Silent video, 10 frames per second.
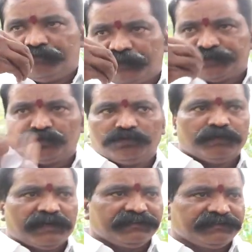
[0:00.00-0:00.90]
మత్తుకు
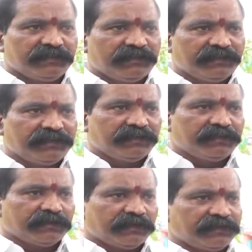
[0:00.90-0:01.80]
అయ్యే
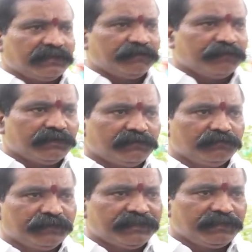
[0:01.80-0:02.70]
కార్యక్రమాలు
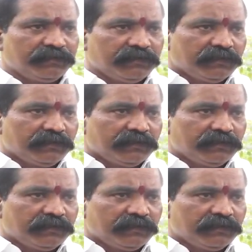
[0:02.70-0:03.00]
మరి